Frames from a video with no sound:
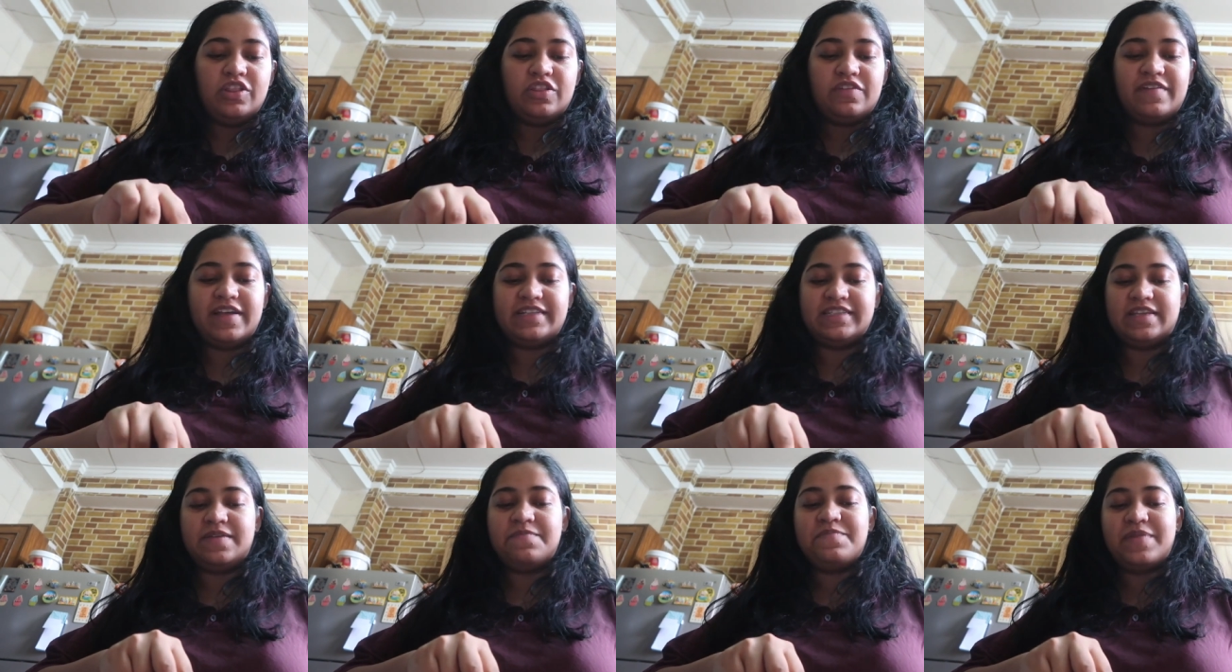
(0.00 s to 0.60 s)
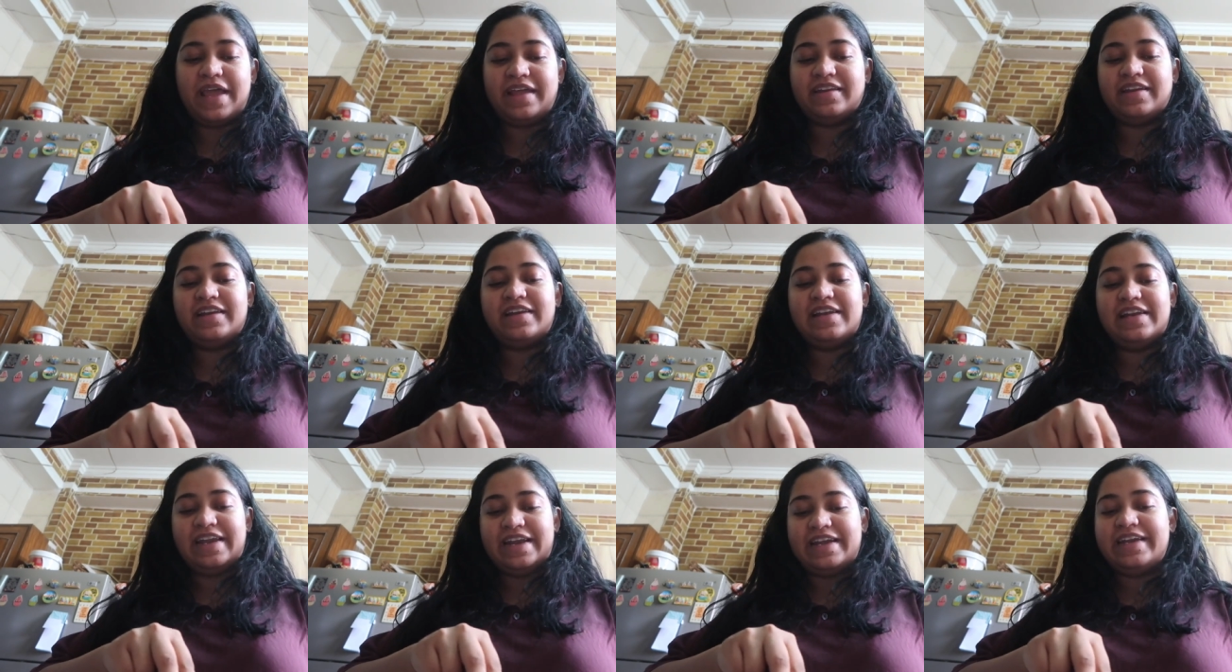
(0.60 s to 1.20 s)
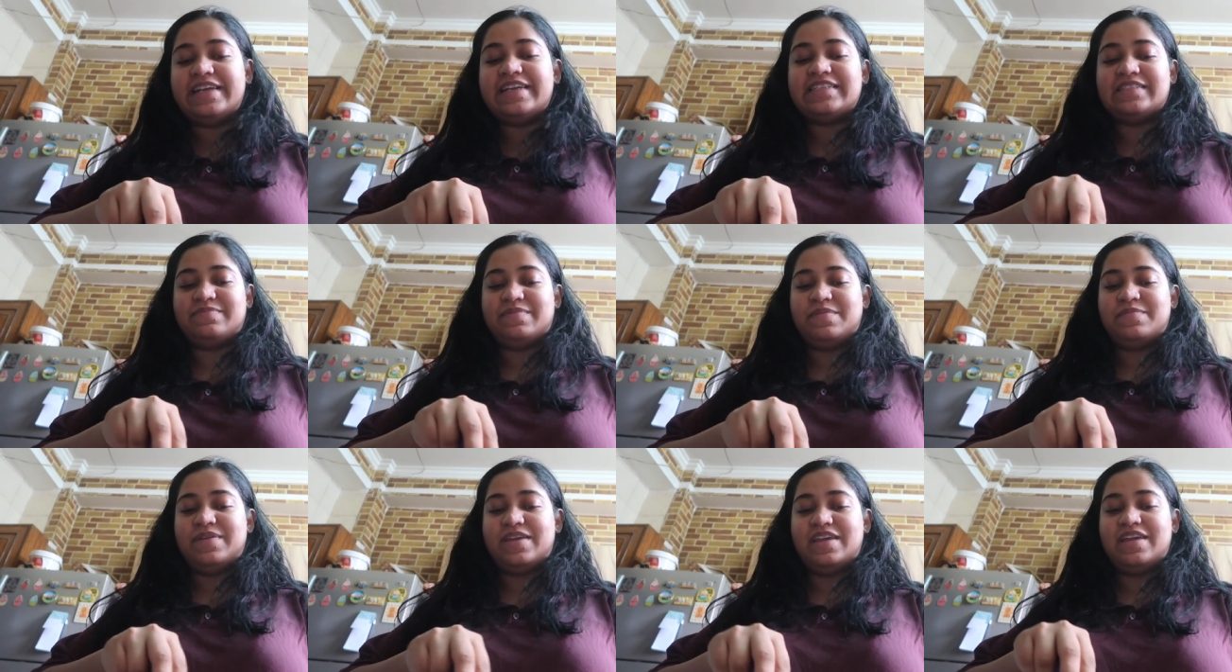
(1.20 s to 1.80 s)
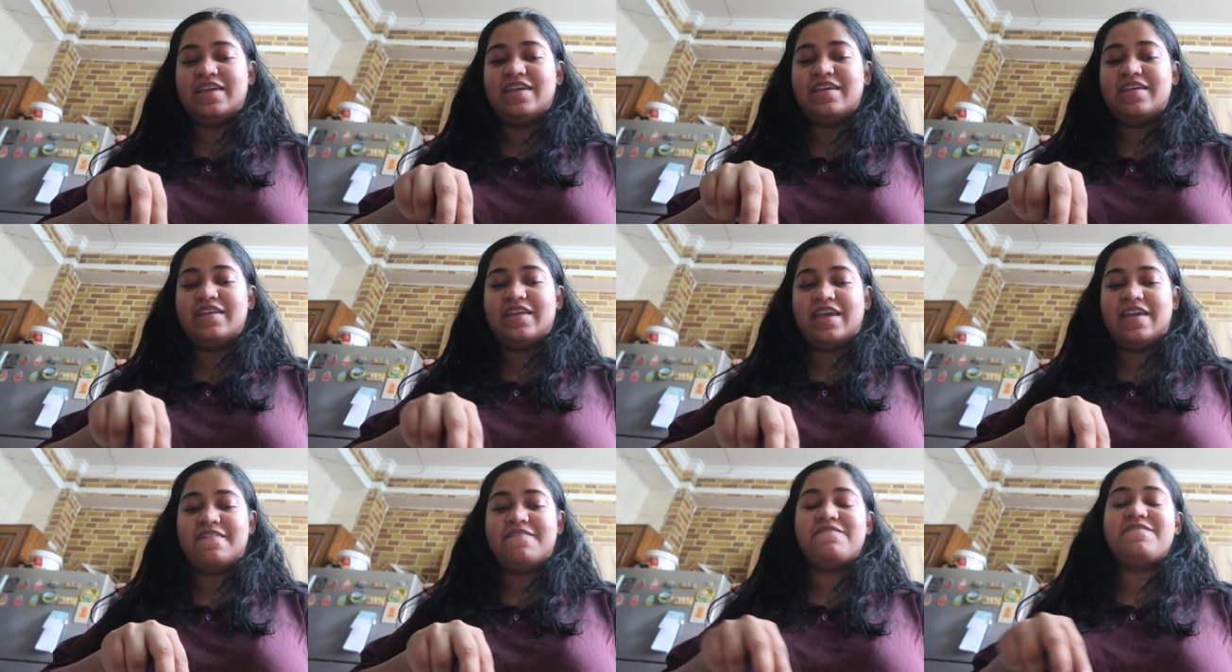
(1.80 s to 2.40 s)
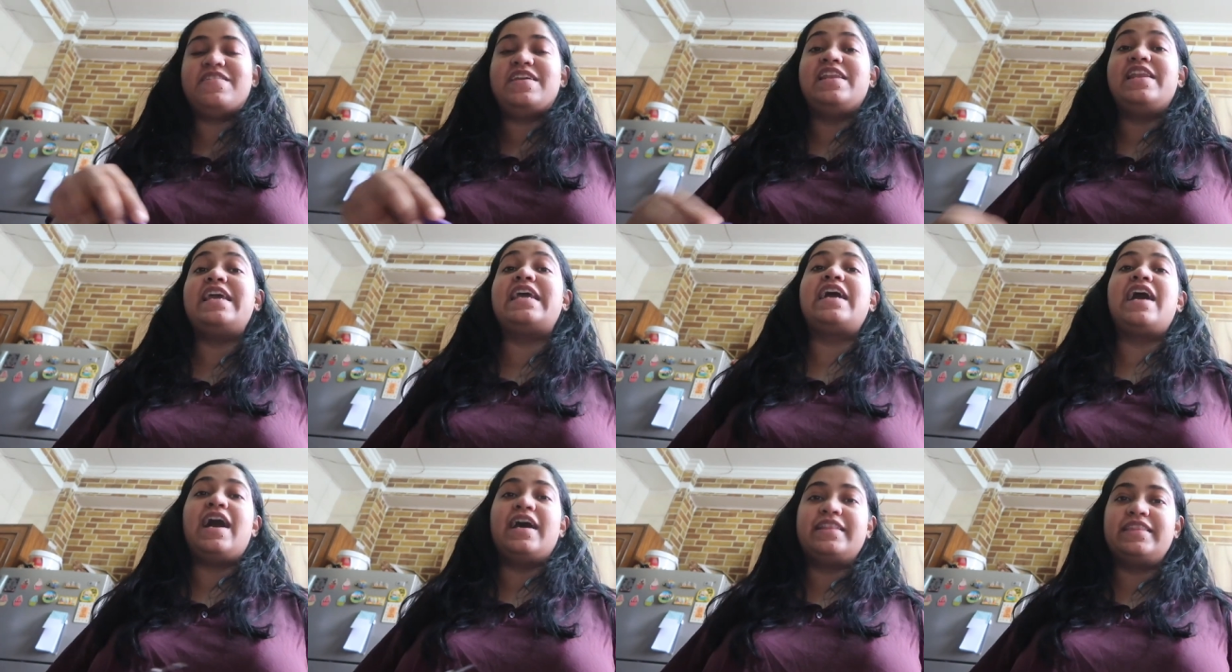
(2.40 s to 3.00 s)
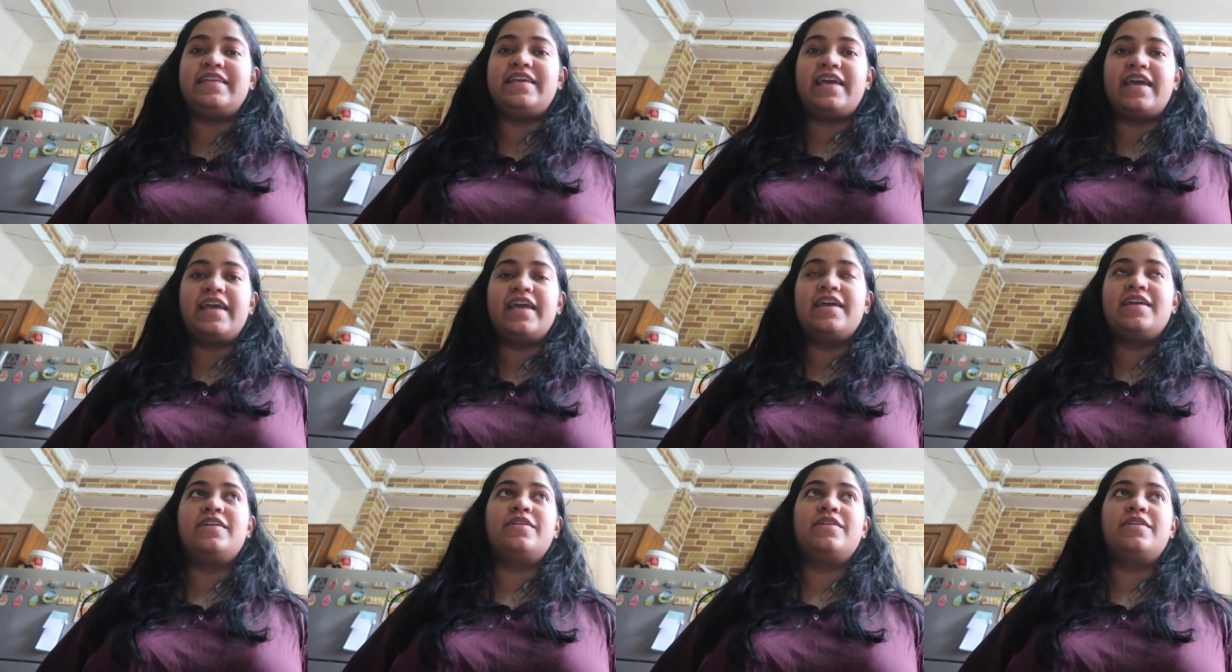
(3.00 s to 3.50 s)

तो वैसे ही प्रेगनेंट लेडीज में भी ये फीलिंग आती है